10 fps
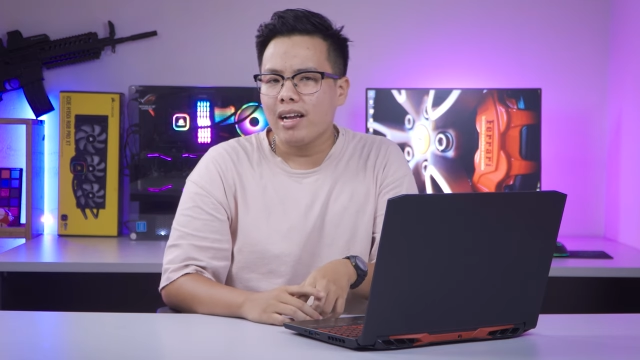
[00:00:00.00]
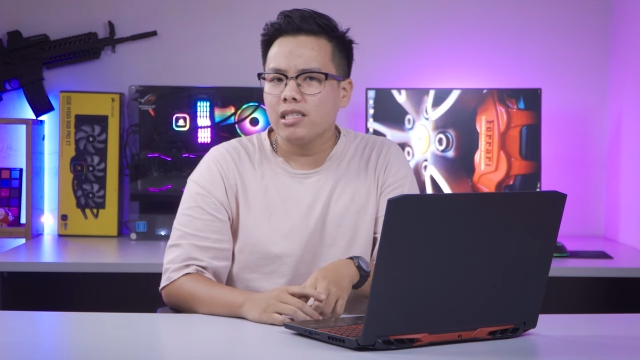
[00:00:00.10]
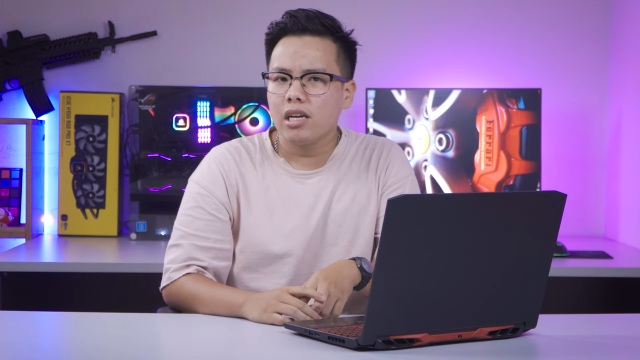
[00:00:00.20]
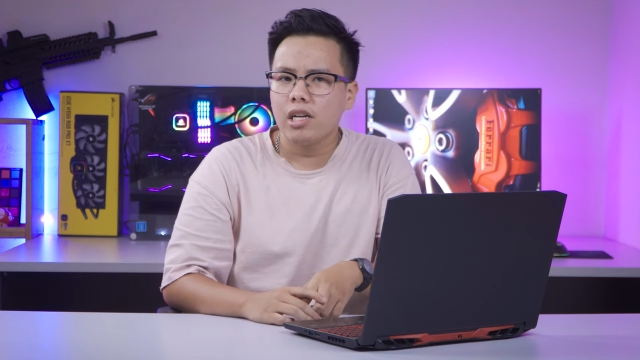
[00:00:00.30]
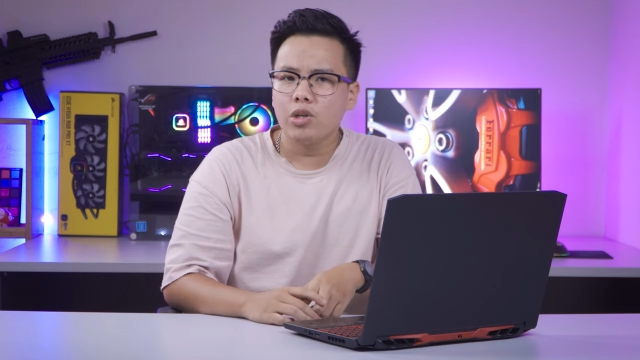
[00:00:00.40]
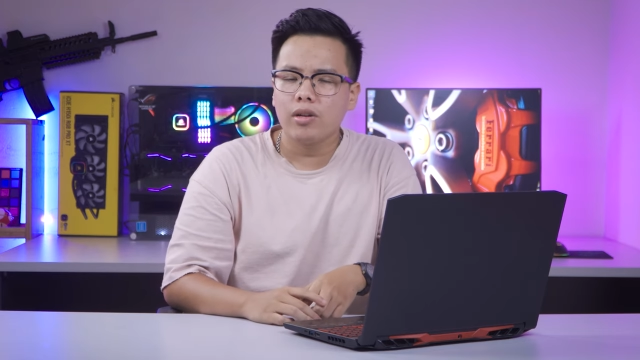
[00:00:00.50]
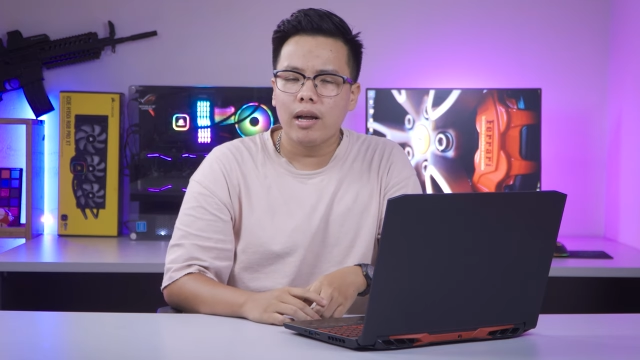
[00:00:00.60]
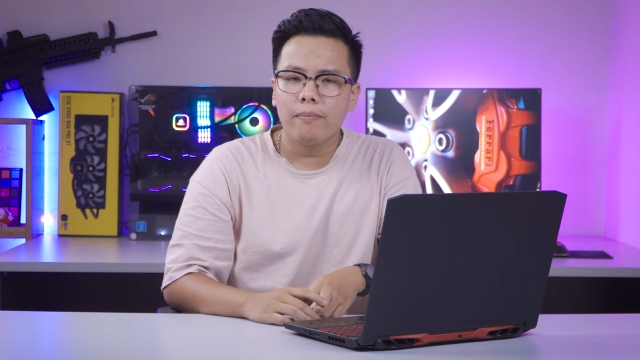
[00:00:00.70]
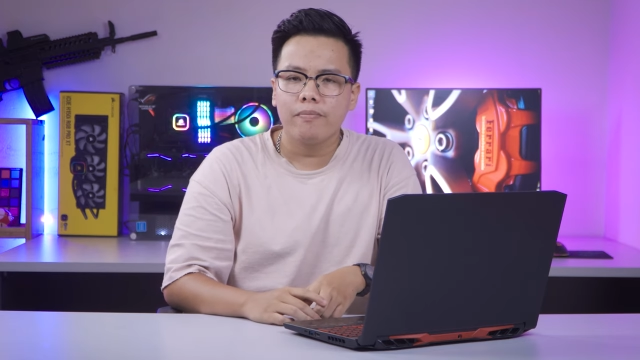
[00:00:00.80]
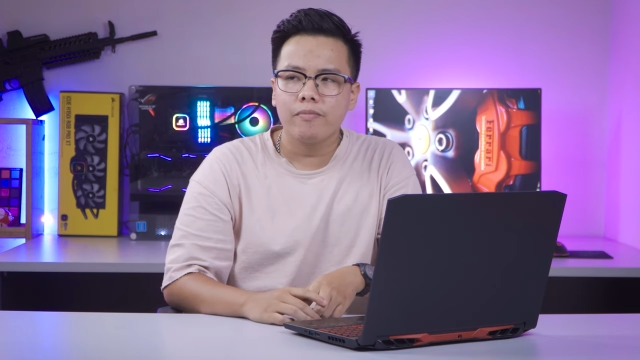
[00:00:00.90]
Acer Nitro
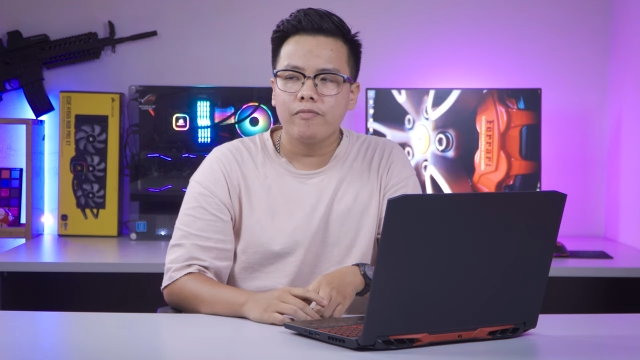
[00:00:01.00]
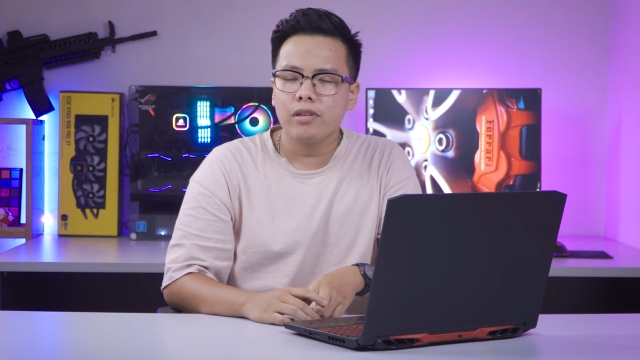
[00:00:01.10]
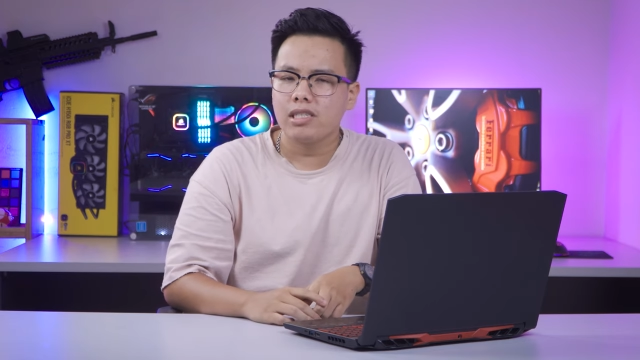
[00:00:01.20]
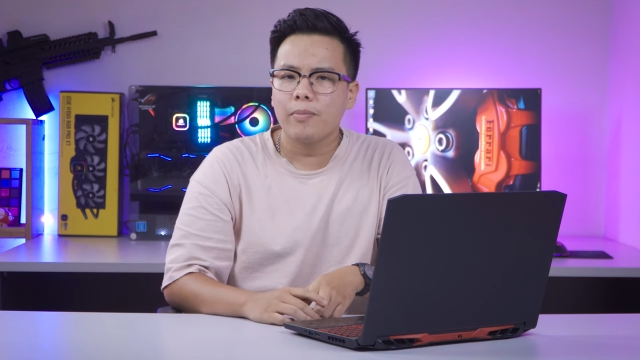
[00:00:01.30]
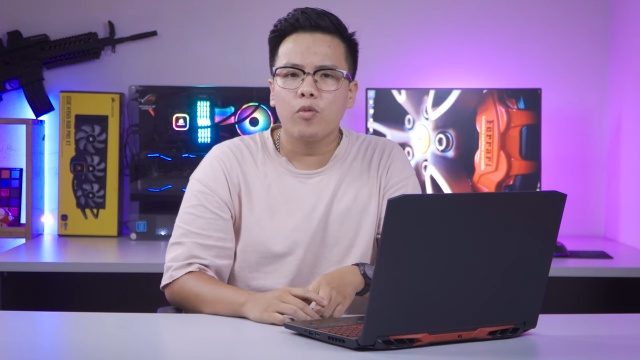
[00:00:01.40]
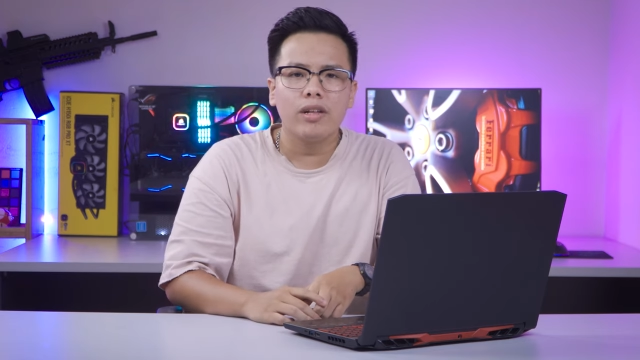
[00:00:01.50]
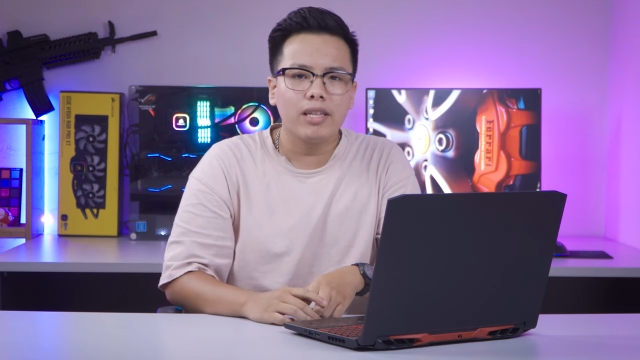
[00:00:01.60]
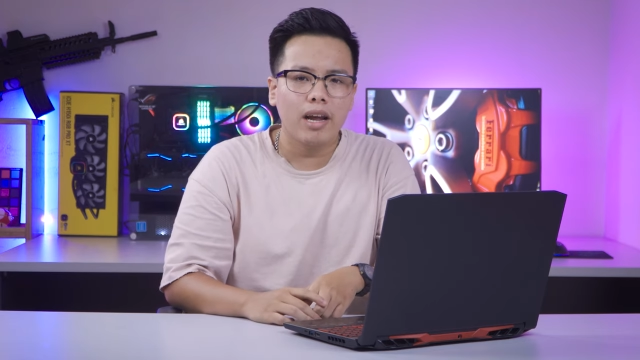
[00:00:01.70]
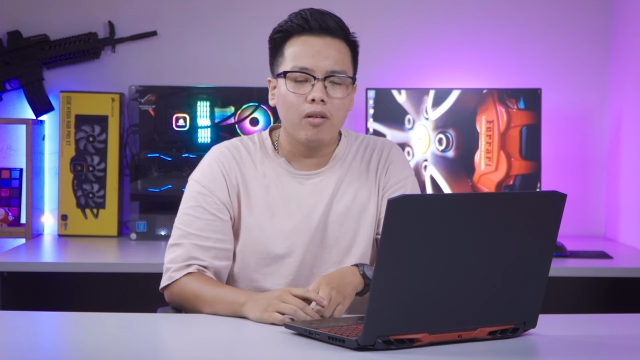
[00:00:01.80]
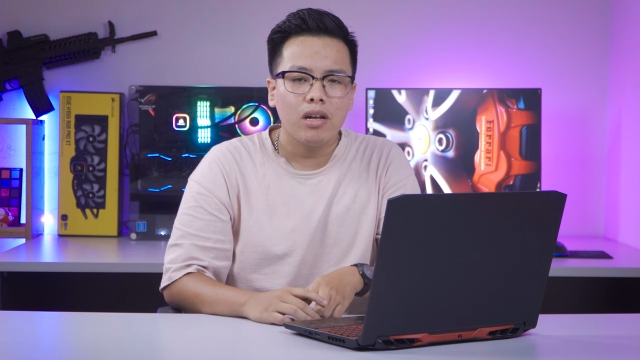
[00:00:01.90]
5 CPU
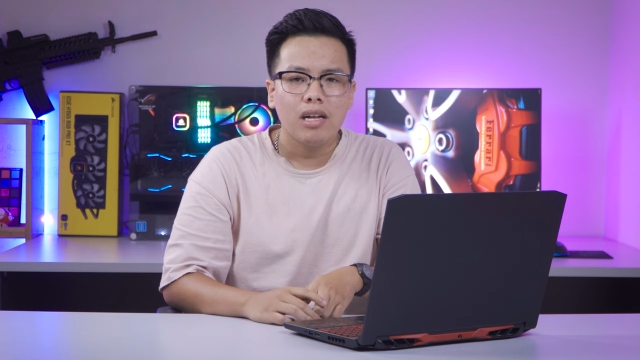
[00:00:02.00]
Intel